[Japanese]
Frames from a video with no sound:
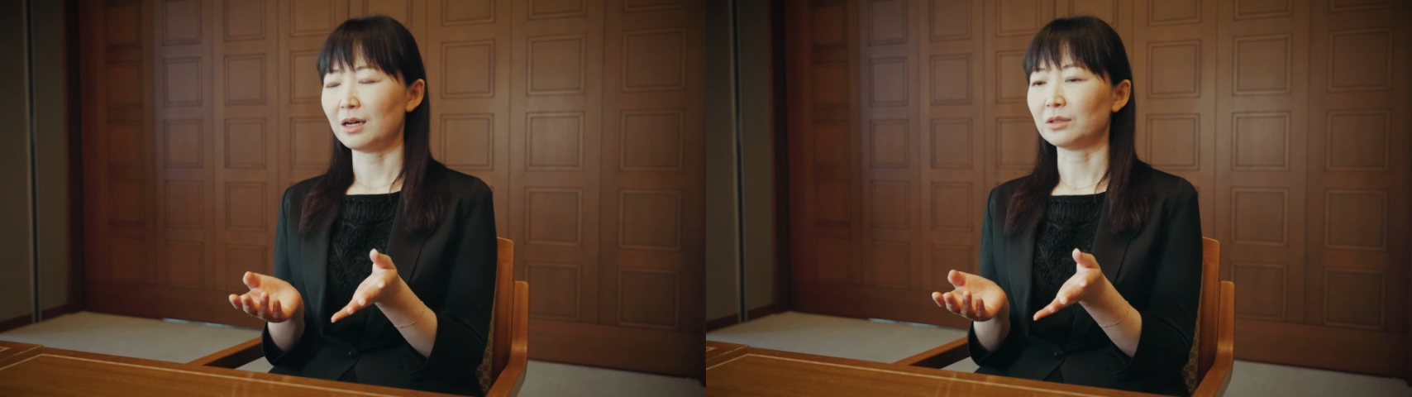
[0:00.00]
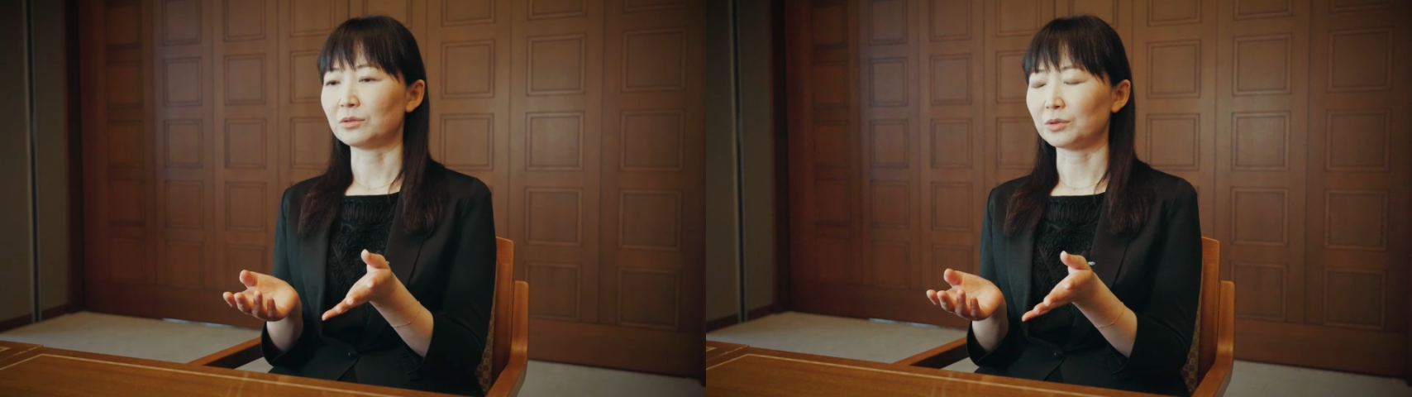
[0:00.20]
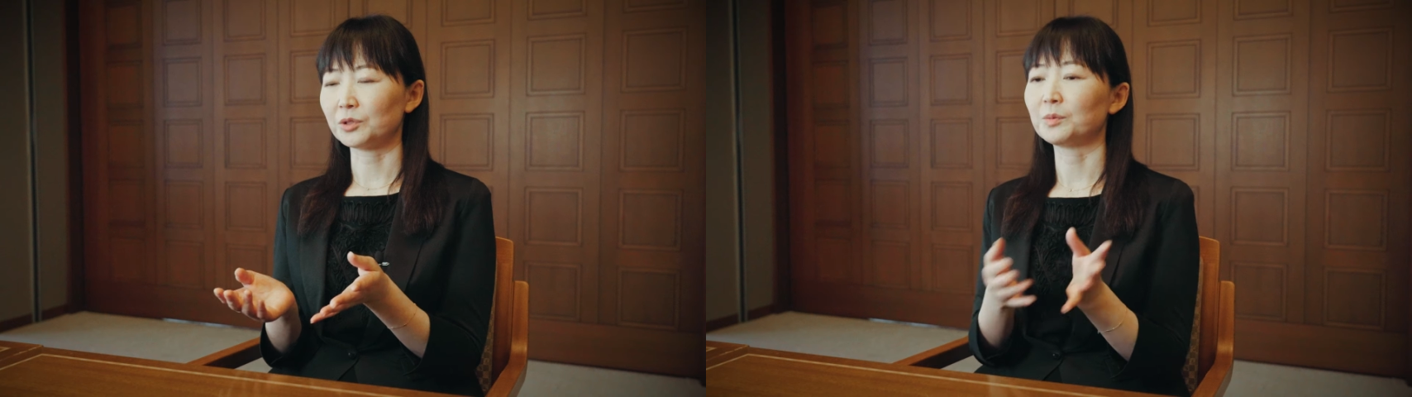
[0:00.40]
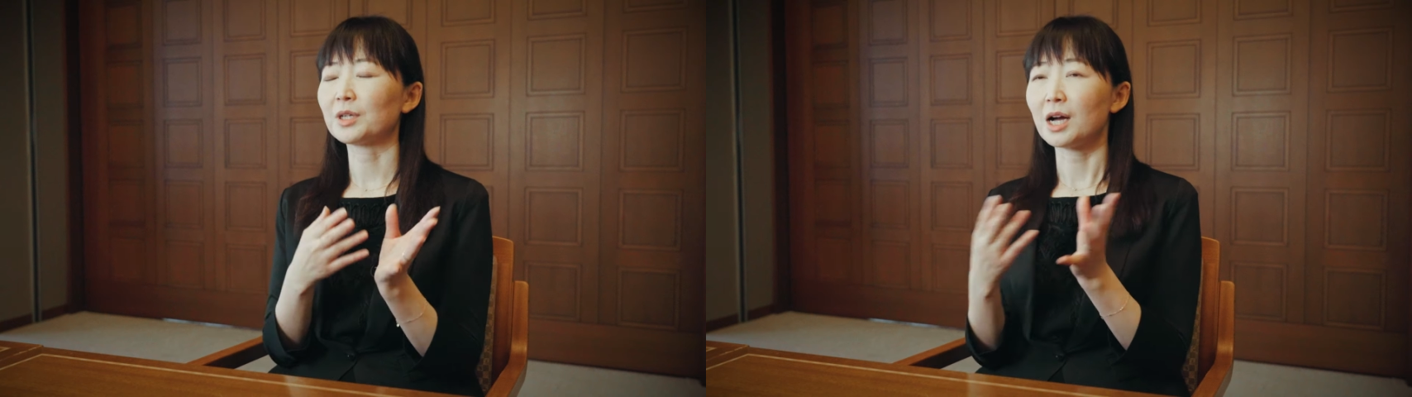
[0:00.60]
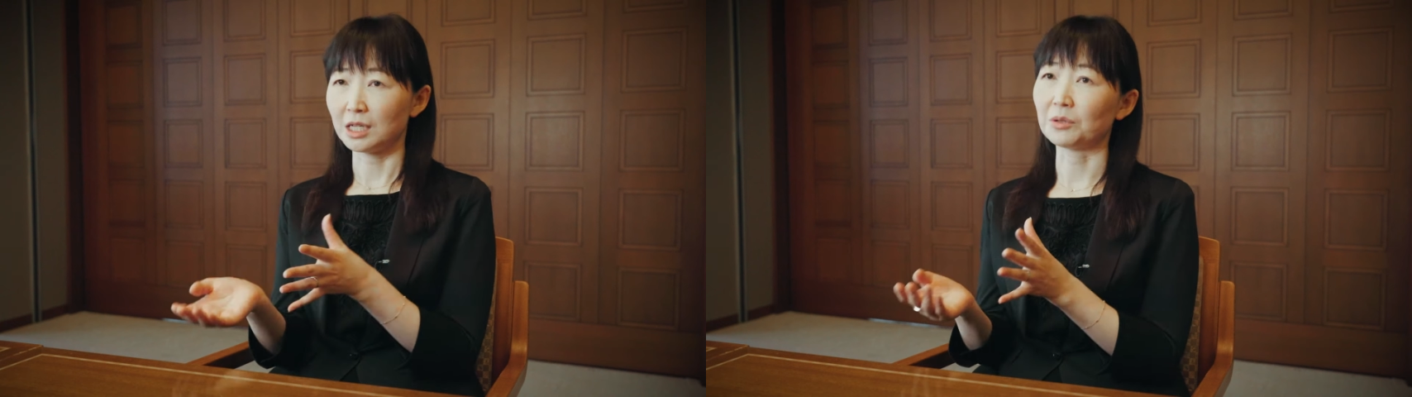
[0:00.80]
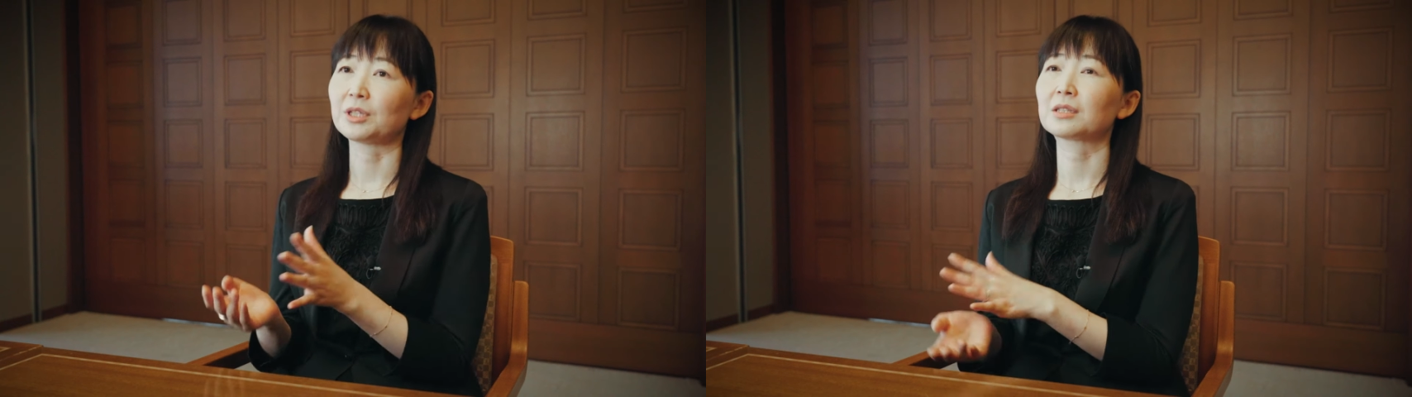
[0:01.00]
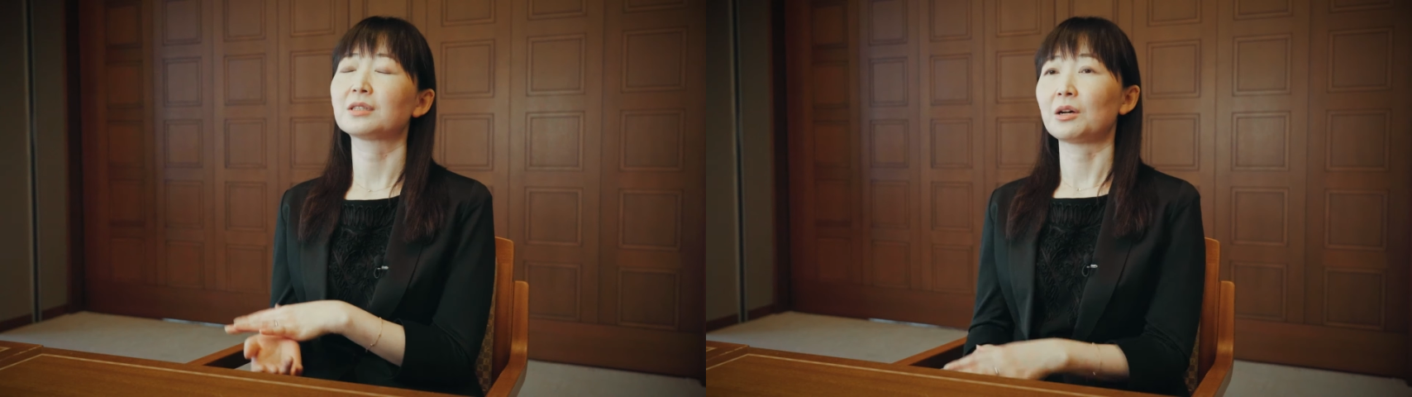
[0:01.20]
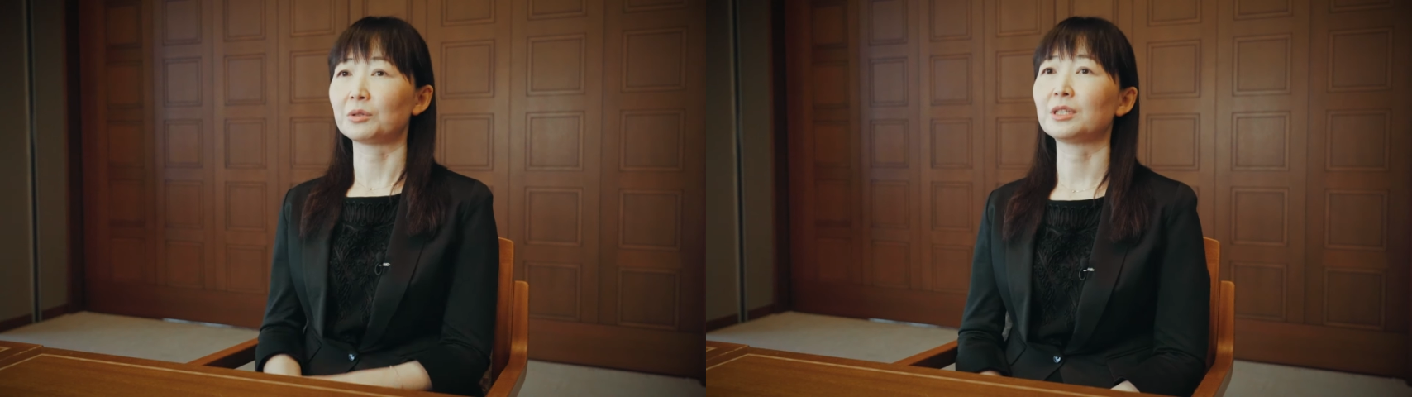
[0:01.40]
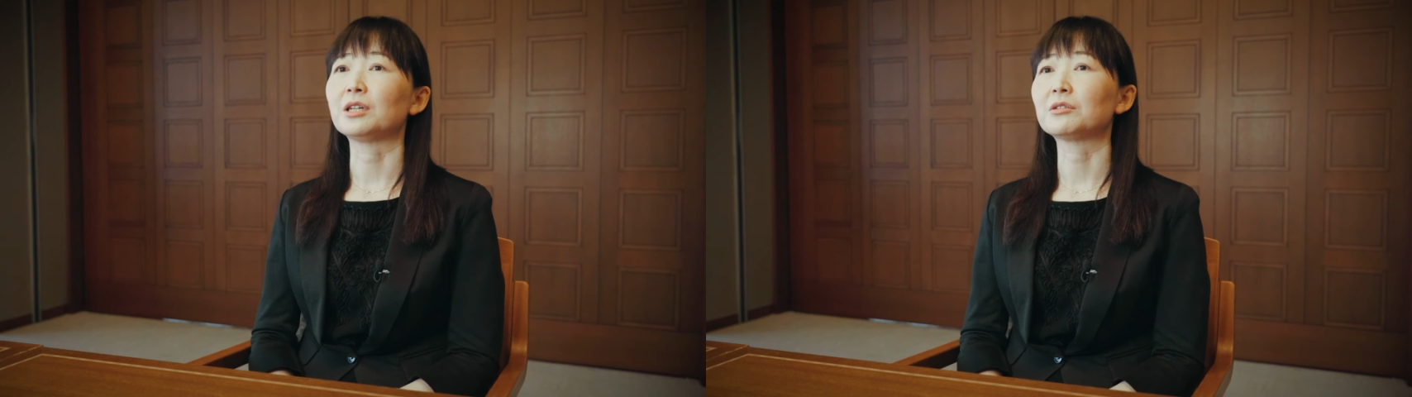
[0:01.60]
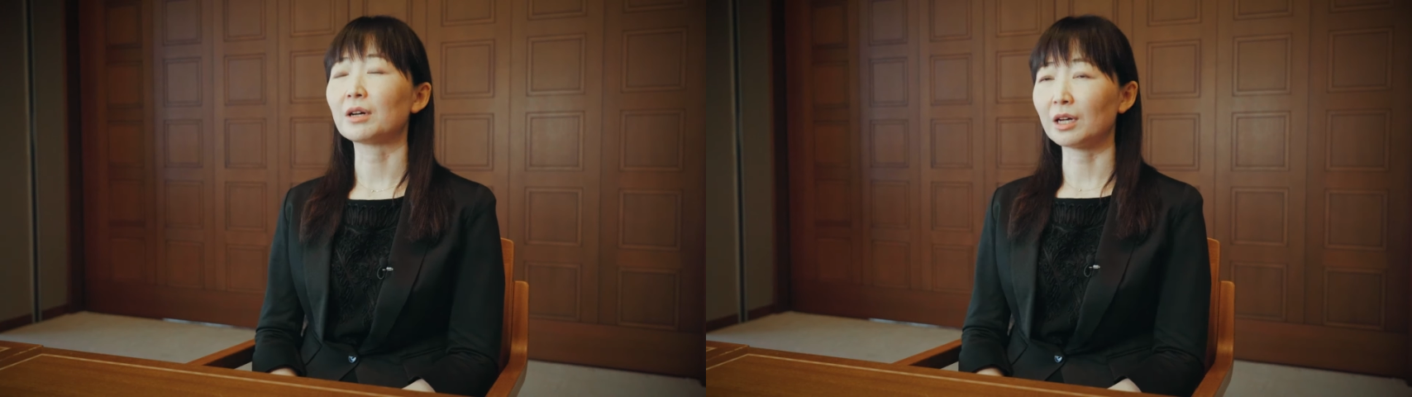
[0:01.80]
あの、業務改善のお手伝いをして
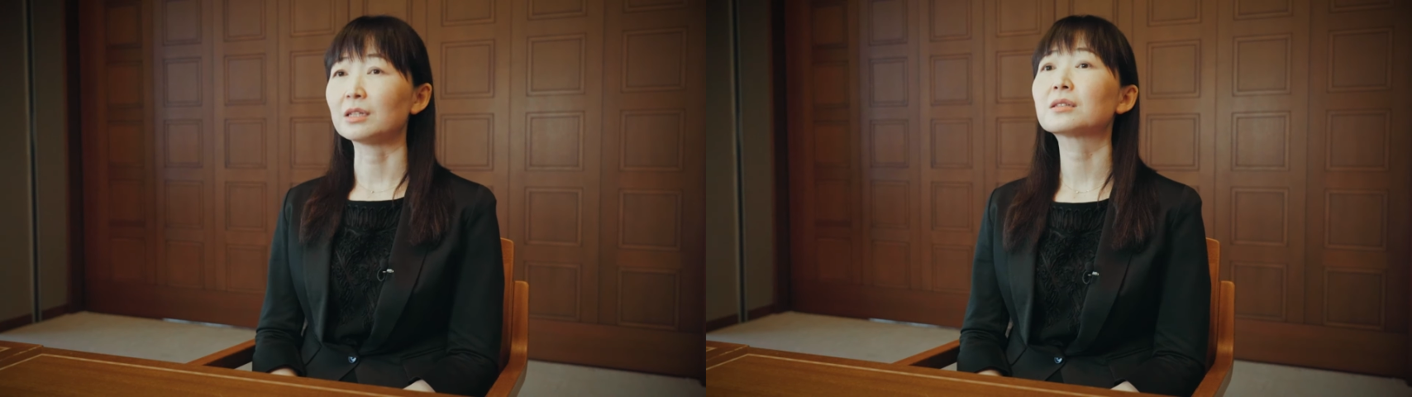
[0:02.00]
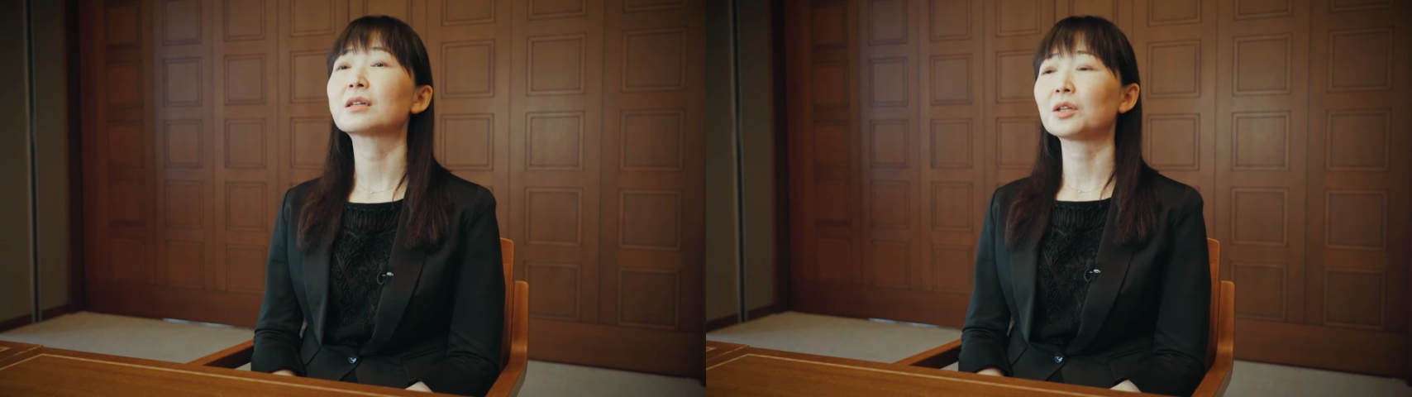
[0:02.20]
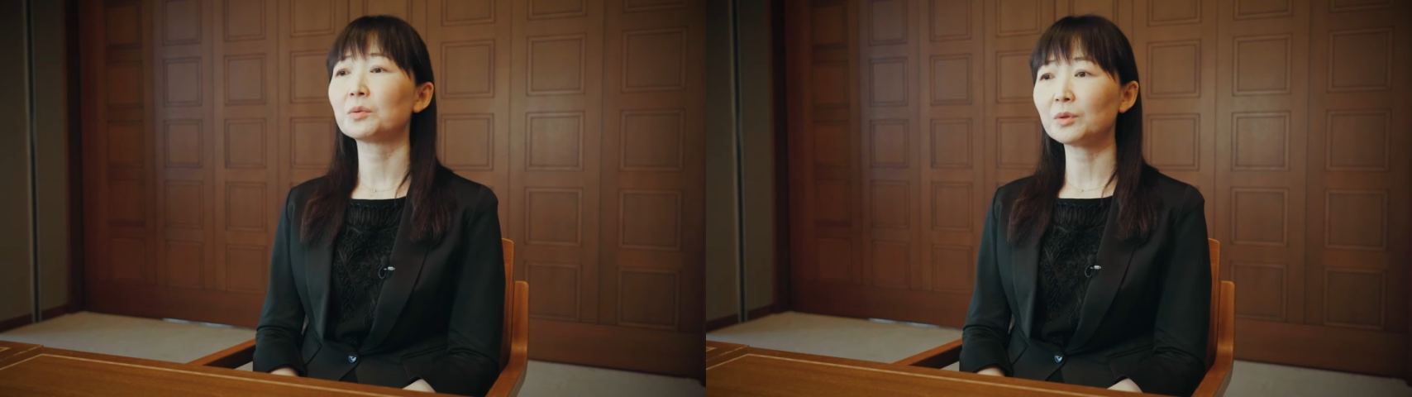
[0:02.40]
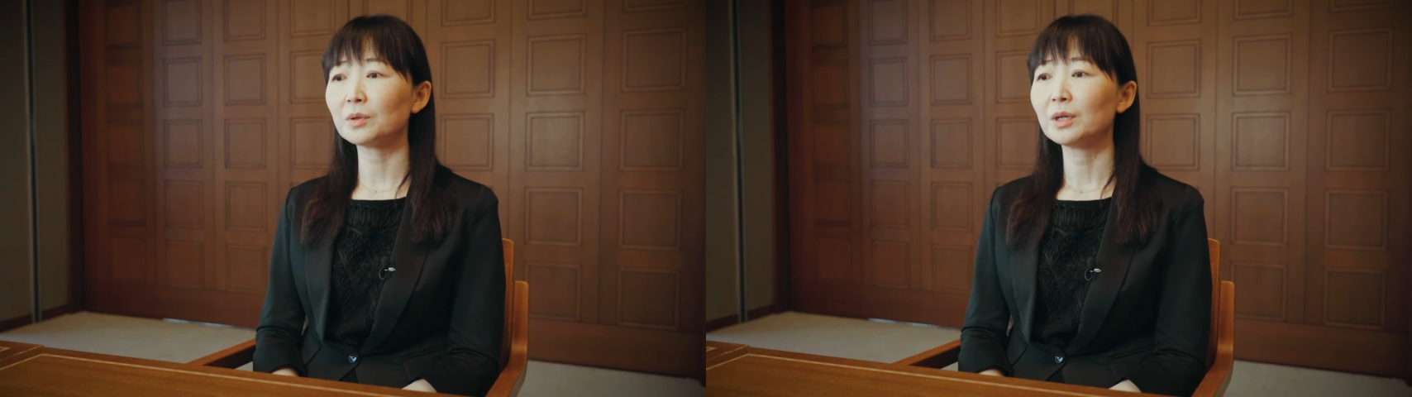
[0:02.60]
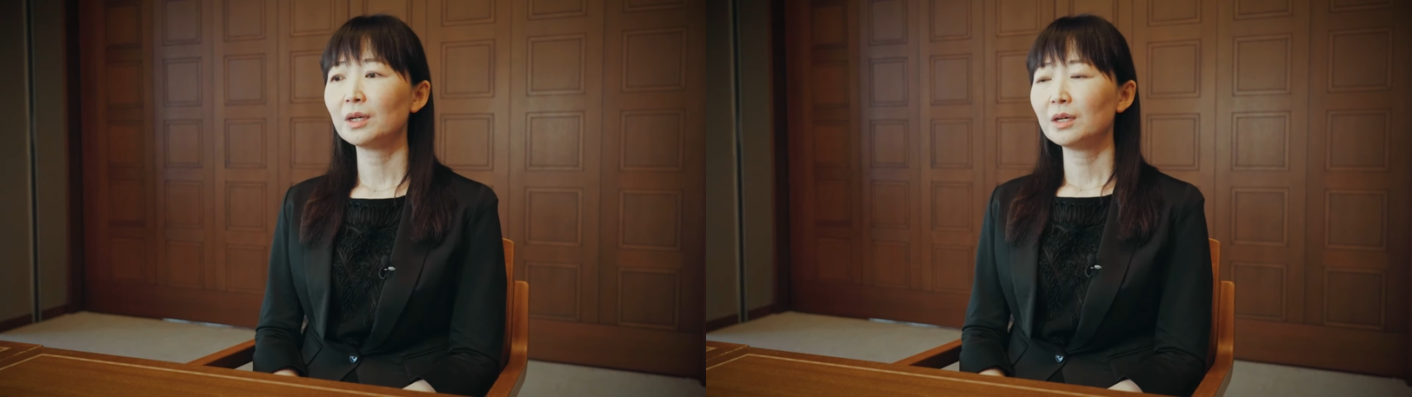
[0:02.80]
いくわけですけれども、やっぱ